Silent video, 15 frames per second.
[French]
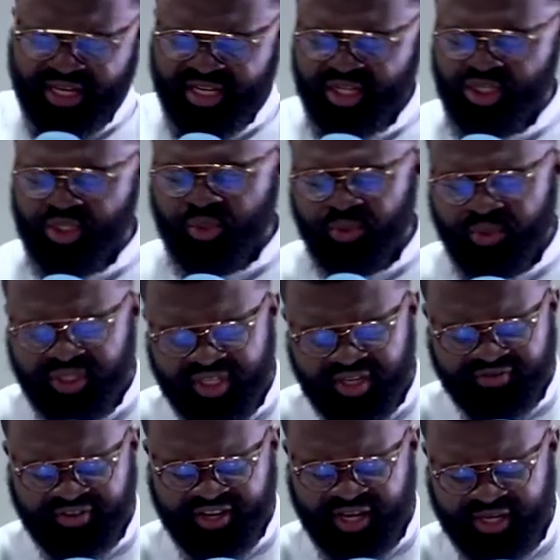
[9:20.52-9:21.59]
des choses qui
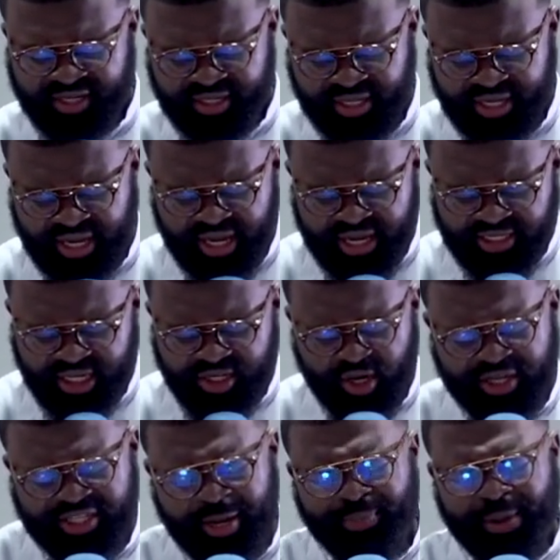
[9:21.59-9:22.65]
viennent.
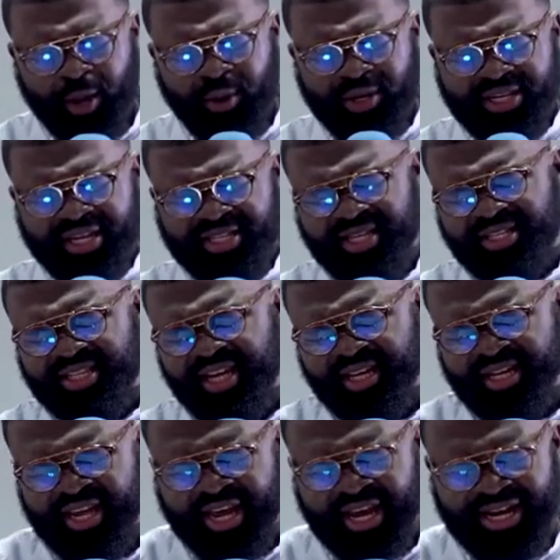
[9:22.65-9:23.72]
Seigneur, ta parole qui est
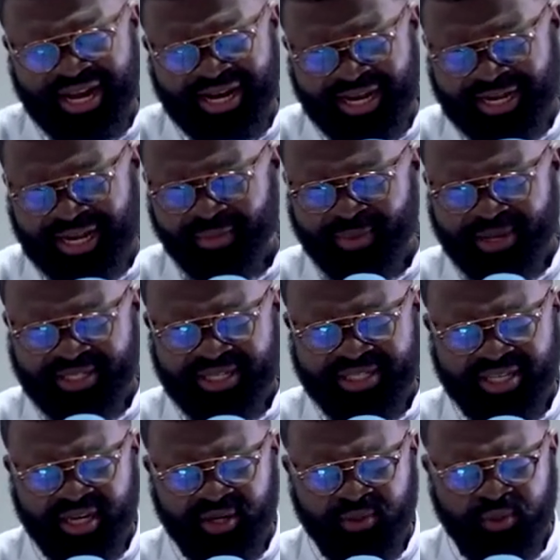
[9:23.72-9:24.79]
éternelle a la
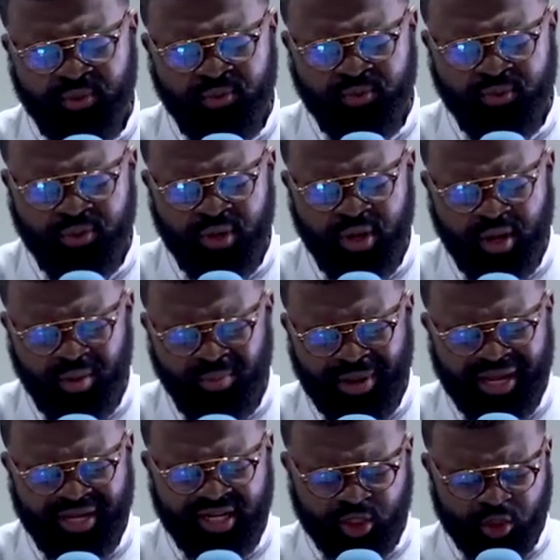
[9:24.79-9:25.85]
capacité de nous
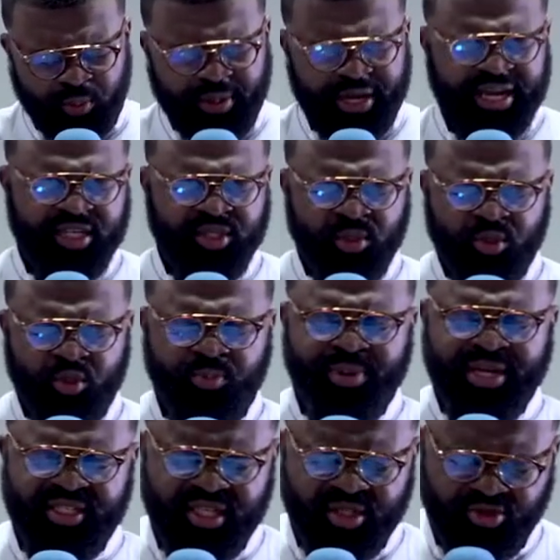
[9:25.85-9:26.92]
parler du présent, du
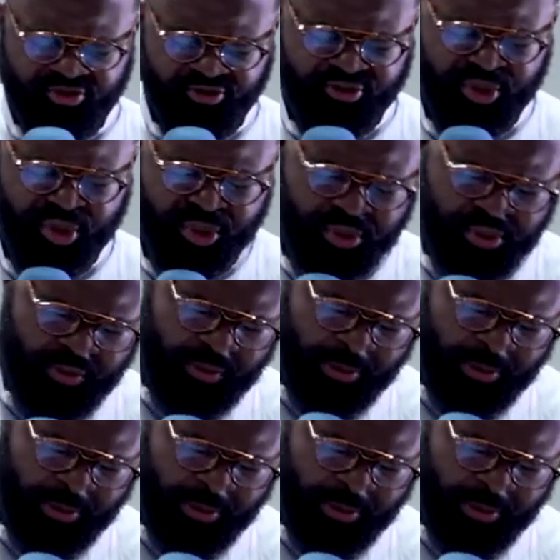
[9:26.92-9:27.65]
passé, du futur.